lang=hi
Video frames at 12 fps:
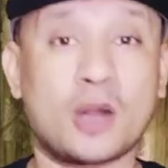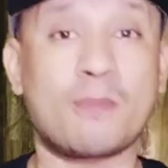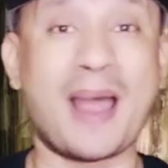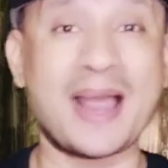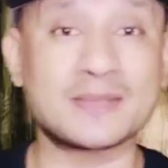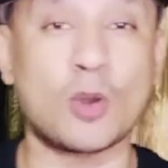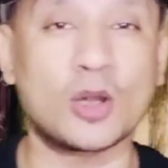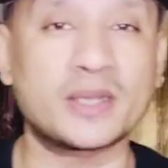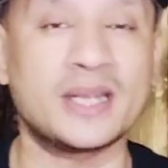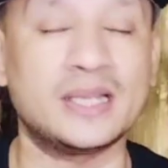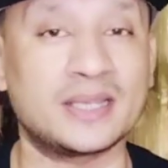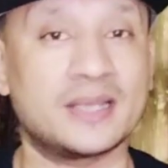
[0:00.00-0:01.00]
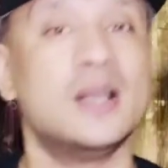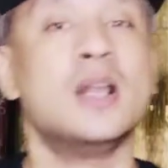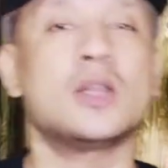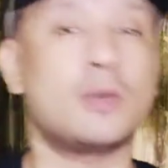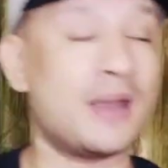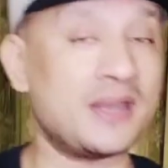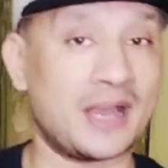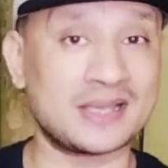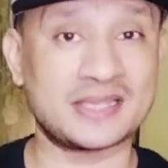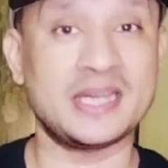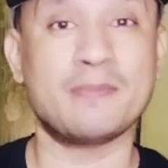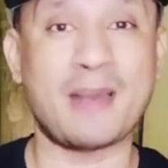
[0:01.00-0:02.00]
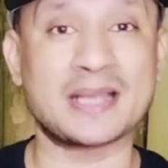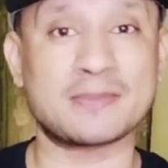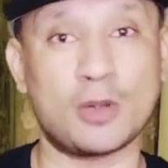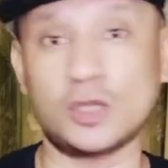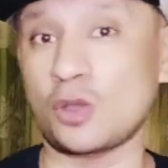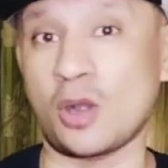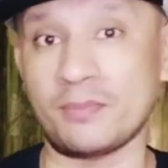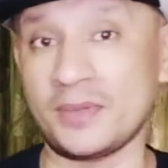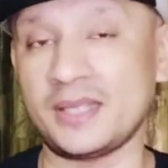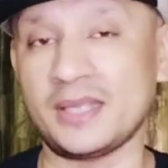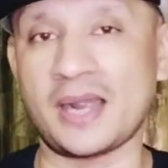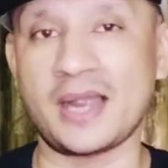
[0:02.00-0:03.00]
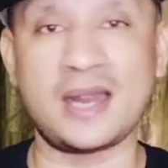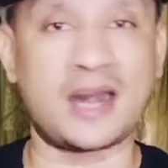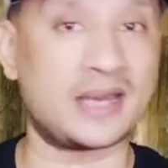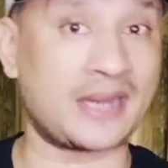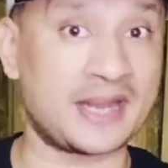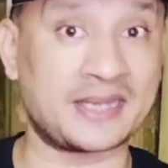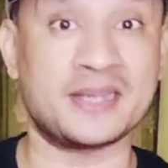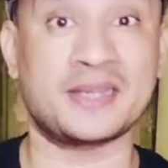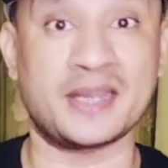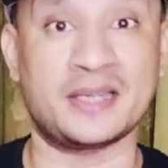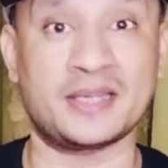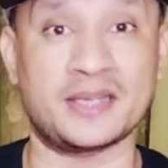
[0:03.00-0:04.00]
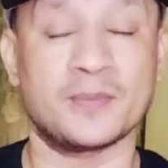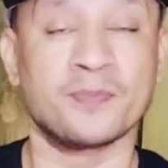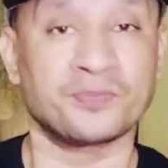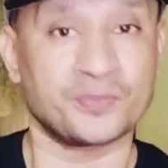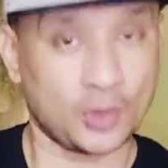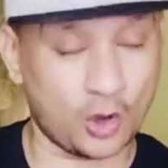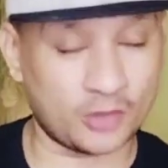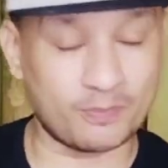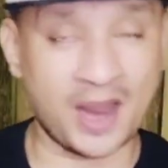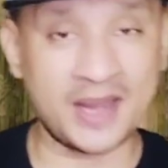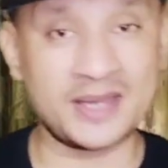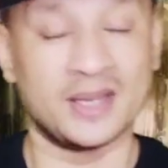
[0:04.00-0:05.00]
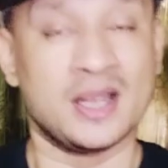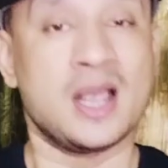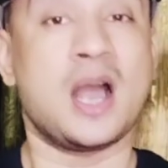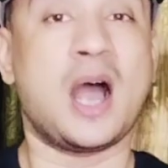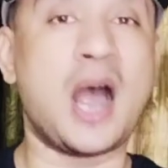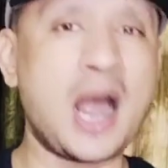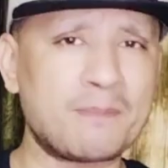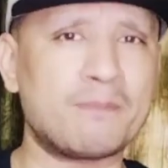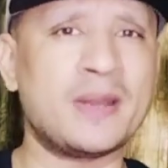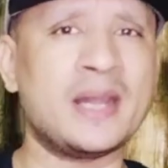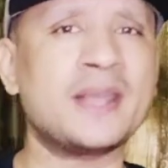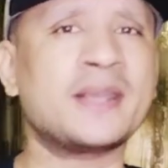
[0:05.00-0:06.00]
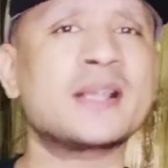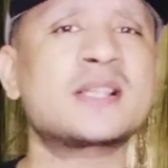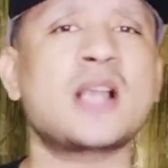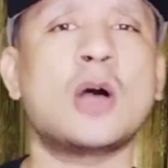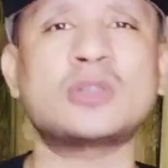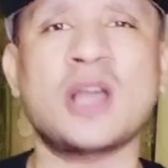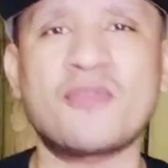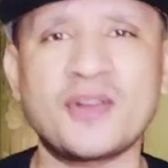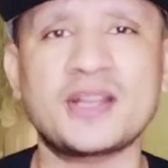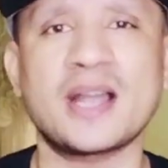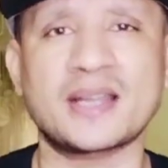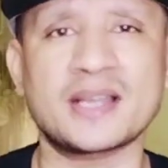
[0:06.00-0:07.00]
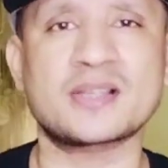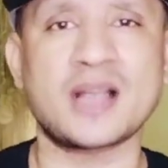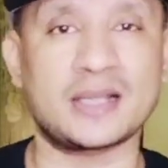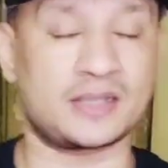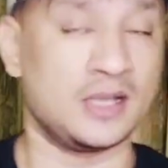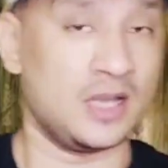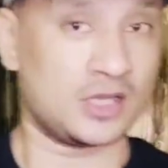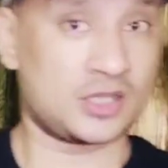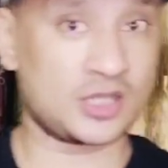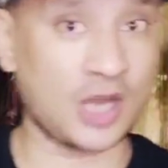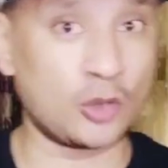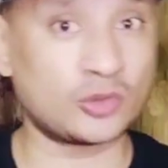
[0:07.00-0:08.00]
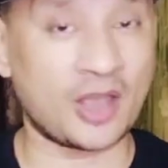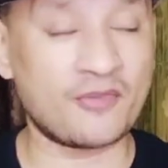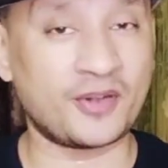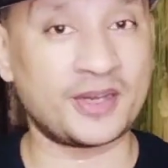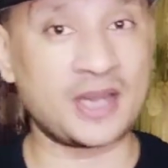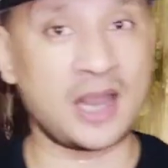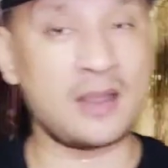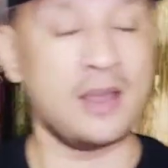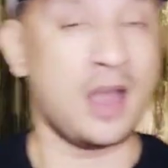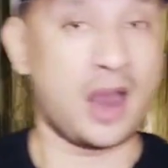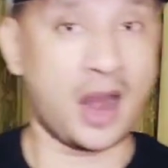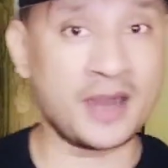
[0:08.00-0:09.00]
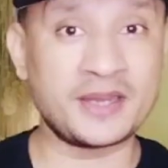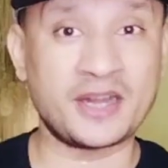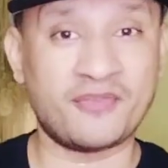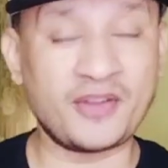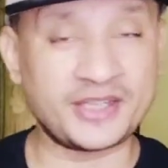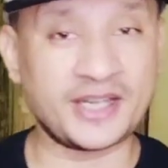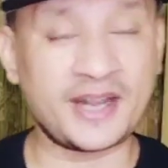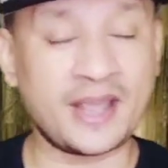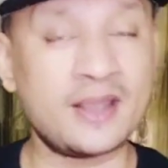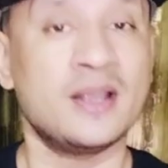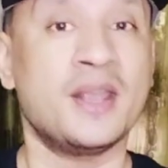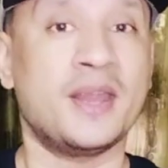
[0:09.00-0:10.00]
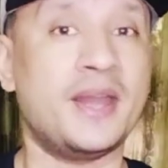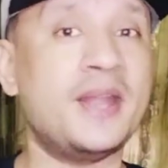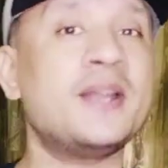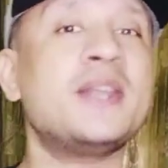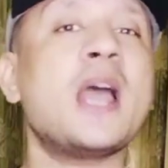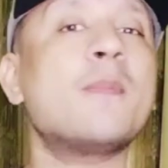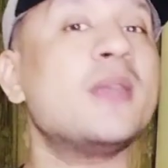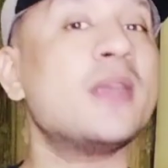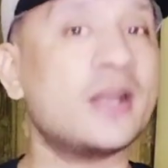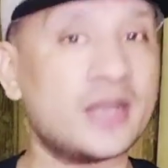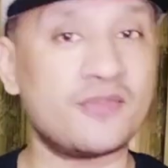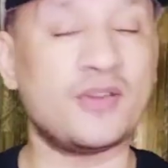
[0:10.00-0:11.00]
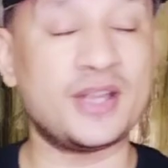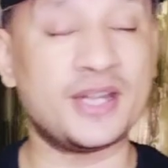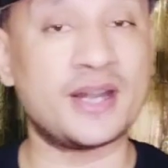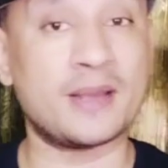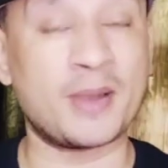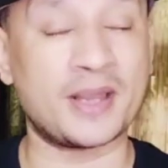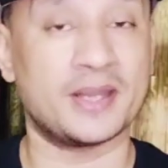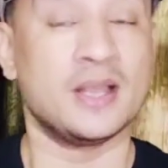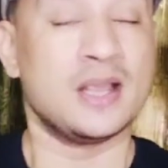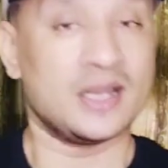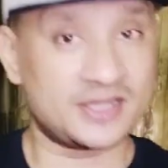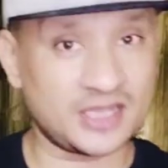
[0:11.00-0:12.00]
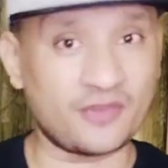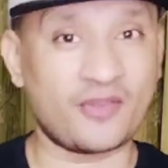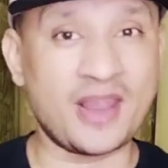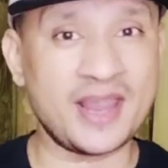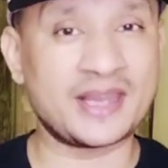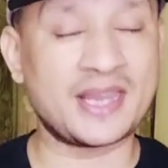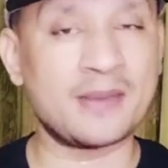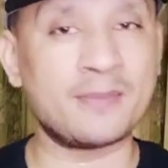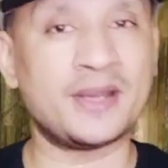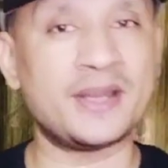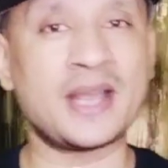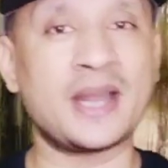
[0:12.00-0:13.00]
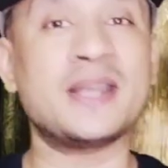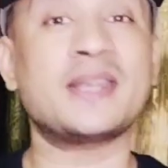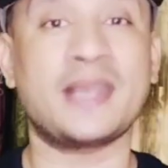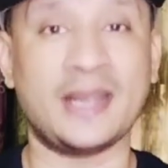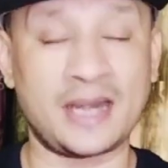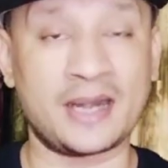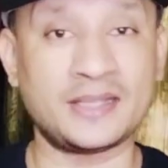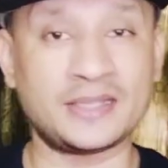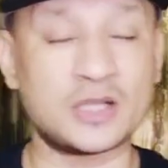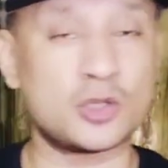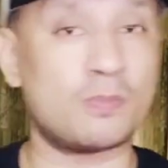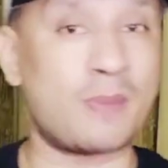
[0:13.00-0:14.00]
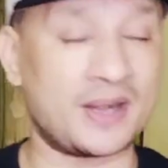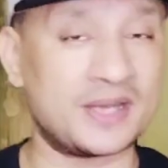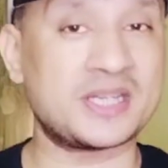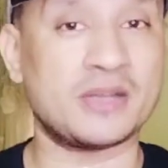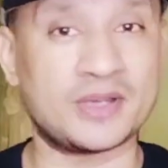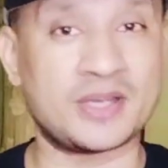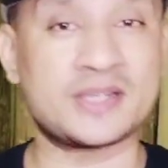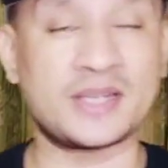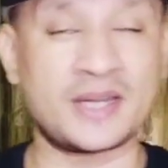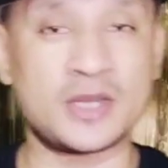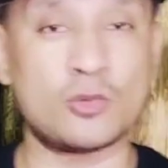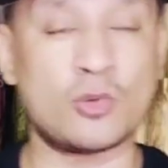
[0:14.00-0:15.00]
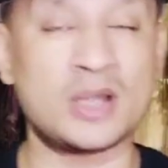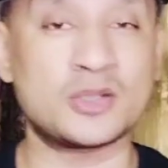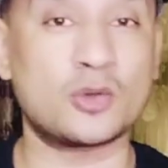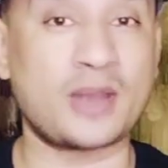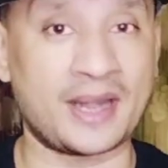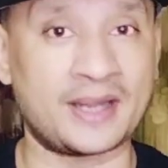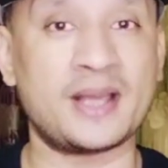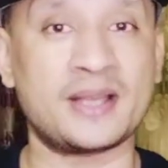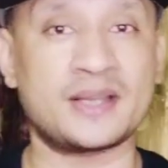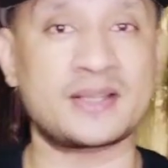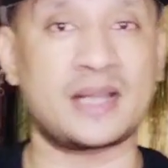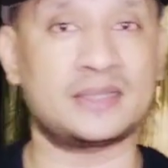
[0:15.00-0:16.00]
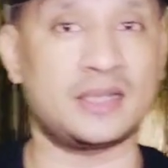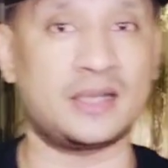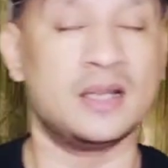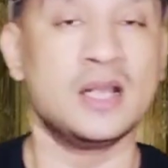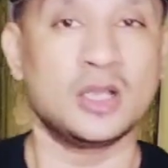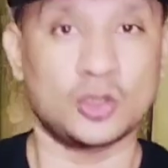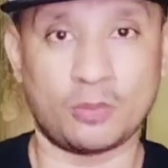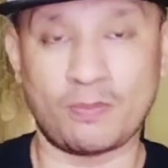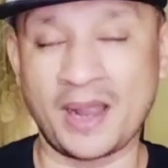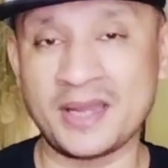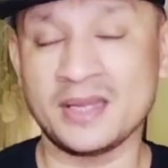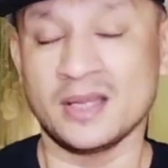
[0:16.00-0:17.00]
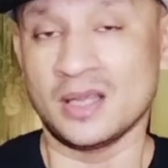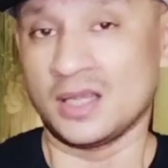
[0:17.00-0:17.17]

और बैस बॉल खेलते हैं तो भाई असली बैस बॉल तो हमने दिखाया अटैकिंग खेल के और भाई अब मिलेंगे साउथ अफ्रीका के साथ साउथ अफ्रीका अनडिफीटेड है इंडिया भी अनडिफीटेड है भाई सिर्फ एक गेम इंडिया ने खेला नहीं था जो बारिश की वजह से नहीं हुआ जो कनाडा के साथ था तो भाई